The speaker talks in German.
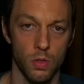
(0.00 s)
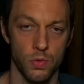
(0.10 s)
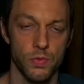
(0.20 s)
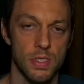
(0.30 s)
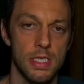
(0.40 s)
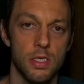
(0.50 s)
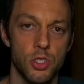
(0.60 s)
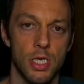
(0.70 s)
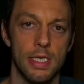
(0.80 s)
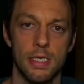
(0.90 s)
und so
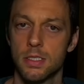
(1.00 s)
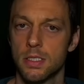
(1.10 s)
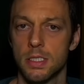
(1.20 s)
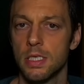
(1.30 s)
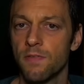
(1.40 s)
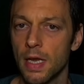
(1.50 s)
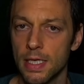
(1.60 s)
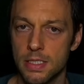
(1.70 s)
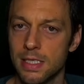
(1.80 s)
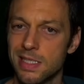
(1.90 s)
sicherstellen, dass sie sich nicht
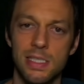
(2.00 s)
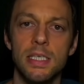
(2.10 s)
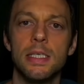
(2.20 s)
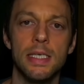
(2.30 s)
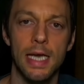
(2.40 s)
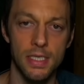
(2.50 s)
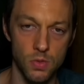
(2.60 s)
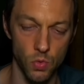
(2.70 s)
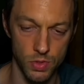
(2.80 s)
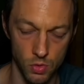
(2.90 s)
verletzen, dass sie nicht die ganz
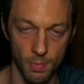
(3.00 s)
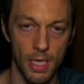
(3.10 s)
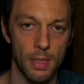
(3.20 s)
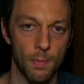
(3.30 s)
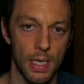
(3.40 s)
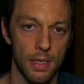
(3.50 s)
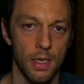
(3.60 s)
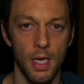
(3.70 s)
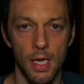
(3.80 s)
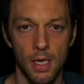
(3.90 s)
großen Dummheiten machen.
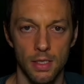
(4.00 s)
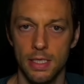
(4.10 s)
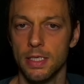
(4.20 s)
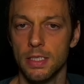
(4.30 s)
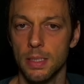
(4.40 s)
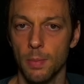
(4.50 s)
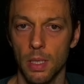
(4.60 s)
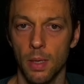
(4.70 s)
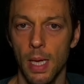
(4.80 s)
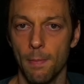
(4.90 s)
Dinge, die
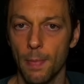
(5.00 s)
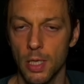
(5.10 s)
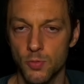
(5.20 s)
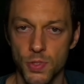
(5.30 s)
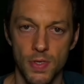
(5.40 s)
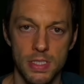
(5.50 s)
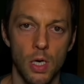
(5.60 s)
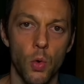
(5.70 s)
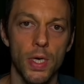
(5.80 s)
man beispielsweise auch